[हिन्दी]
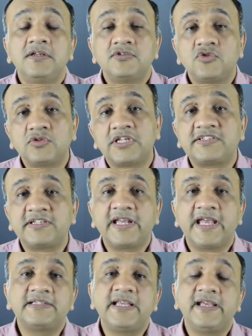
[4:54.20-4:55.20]
जो दर्शक
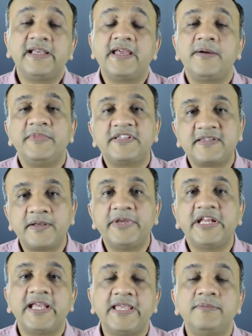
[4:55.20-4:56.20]
कहते हैं कि हमें
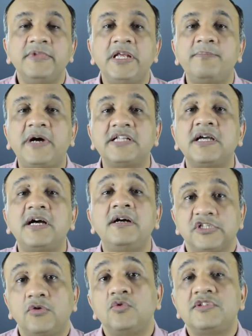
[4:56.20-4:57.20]
समय नहीं मिल पाता
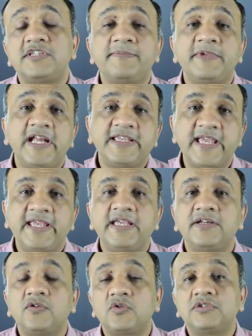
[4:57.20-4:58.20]
उनसे मेरा
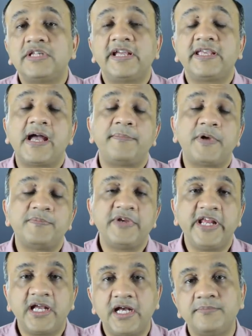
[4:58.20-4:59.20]
यही अनुरोध है कि आप
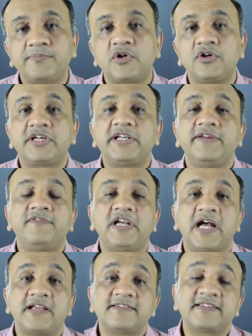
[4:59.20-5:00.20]
अपने अनप्रोडक्टिव
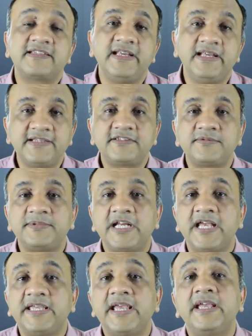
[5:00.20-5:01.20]
टास्क की लिस्ट
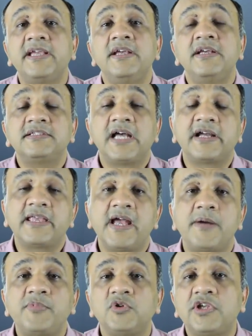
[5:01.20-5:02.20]
बनाइए ताकि
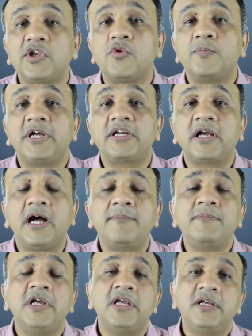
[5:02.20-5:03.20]
आप उनके ऊपर काम